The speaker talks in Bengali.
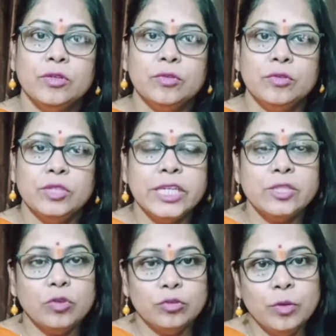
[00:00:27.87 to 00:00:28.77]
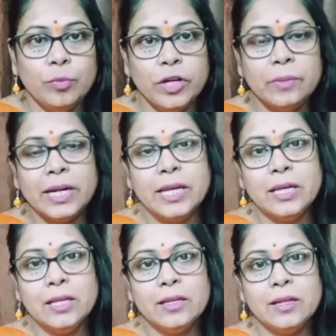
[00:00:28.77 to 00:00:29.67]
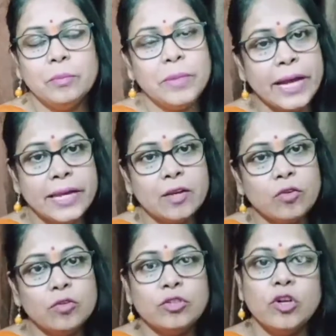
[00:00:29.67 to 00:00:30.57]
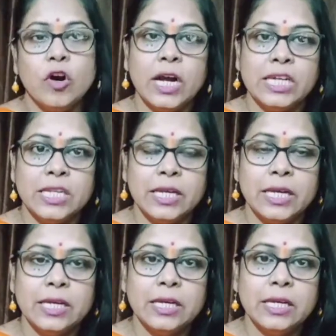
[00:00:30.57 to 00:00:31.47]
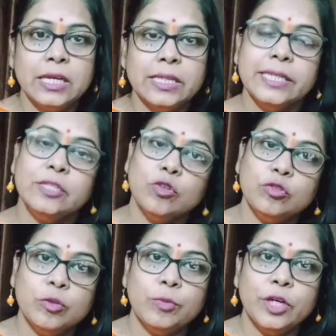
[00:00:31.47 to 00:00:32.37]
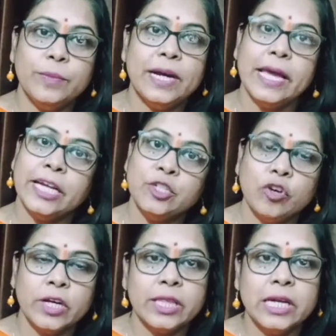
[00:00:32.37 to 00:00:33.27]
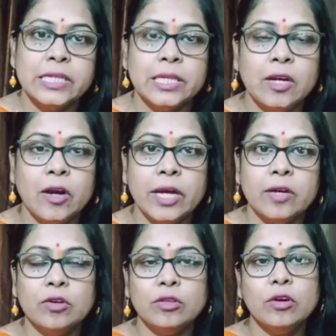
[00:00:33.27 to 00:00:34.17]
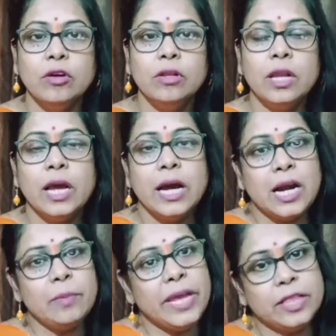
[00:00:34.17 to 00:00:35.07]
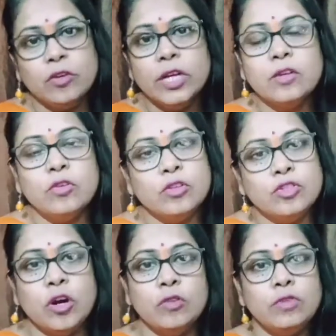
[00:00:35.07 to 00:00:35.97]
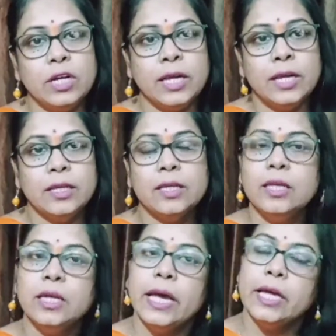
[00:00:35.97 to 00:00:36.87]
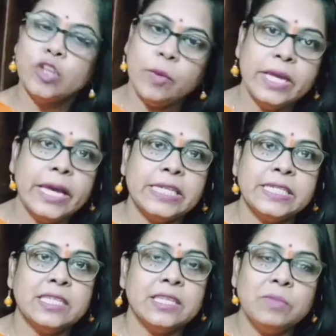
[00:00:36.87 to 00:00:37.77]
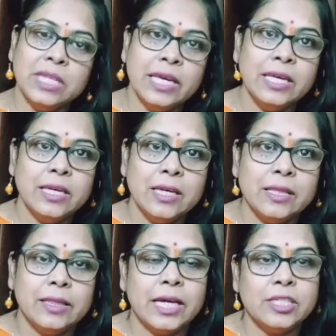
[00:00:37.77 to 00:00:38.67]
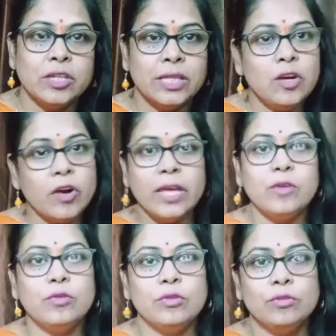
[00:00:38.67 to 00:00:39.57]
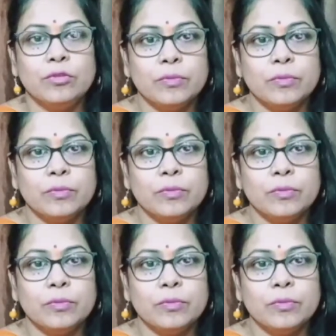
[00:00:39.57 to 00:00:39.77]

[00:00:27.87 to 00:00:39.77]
তো সেই যৌথ পরিবারে বাইরের কোনো ঝড় আসলে সে যৌথ পরিবার একসঙ্গে তার সাথে লড়াই করত আর ভেতরের কোনো ঝড় উঠলে সবাই একসাথে মিলে তার সাথে লড়াই করত